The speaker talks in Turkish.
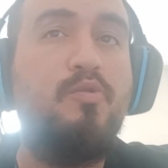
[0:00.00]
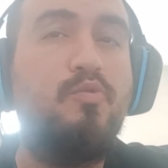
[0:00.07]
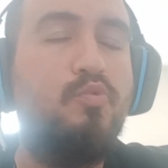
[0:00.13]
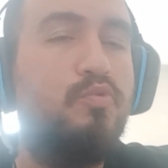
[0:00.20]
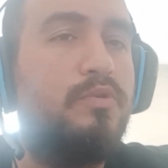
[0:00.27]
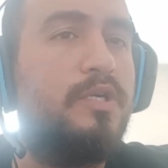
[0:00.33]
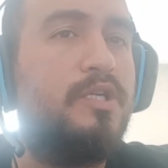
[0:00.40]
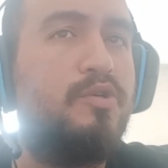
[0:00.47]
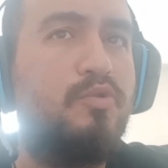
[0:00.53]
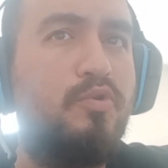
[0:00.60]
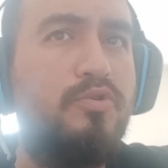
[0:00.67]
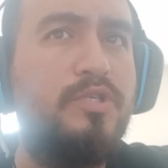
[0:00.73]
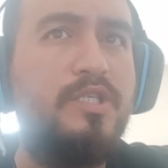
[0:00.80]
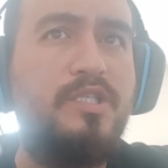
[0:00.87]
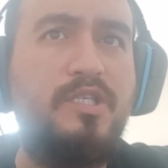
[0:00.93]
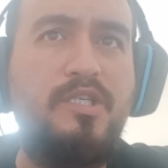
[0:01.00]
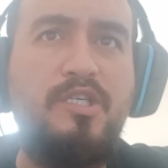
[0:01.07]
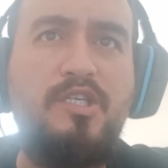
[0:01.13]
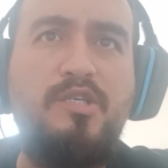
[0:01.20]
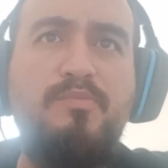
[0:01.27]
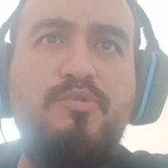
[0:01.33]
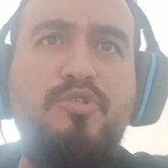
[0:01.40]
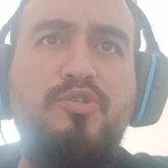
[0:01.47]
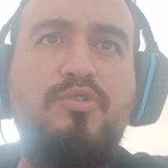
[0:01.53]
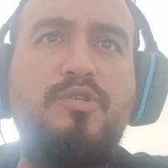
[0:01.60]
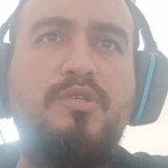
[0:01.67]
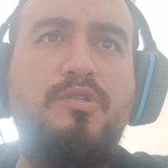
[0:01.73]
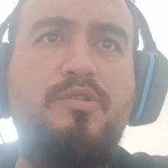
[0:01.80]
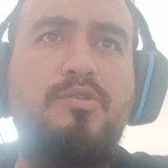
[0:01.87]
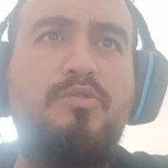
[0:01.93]
Nura'nın kocası 2,5
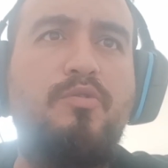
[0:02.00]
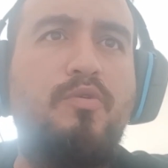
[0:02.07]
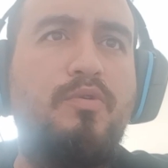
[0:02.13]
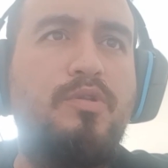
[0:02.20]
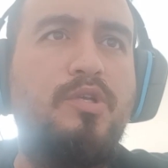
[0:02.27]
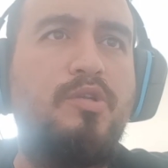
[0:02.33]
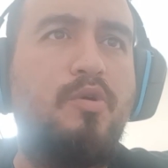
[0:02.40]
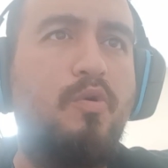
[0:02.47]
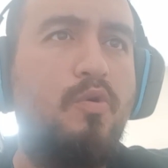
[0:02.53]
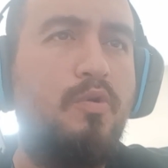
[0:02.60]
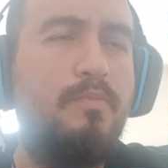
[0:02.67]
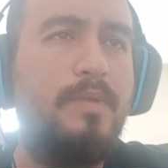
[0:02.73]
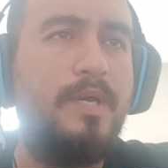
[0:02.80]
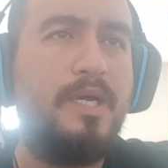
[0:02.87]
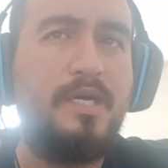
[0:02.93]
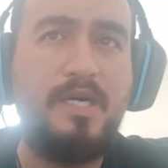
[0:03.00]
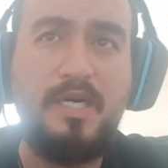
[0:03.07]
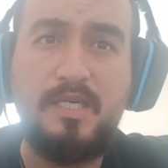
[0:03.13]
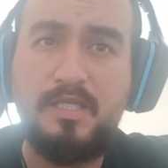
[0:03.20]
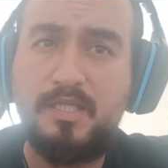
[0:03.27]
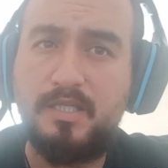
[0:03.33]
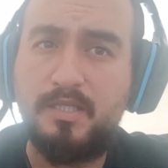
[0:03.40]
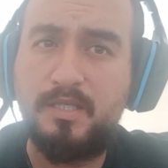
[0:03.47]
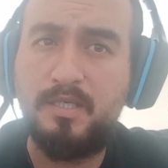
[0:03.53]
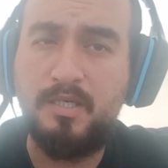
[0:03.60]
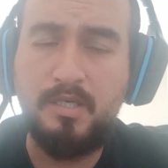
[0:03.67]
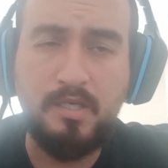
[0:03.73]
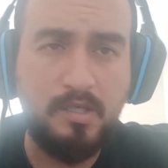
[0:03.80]
yıldır ortada olmayan karısını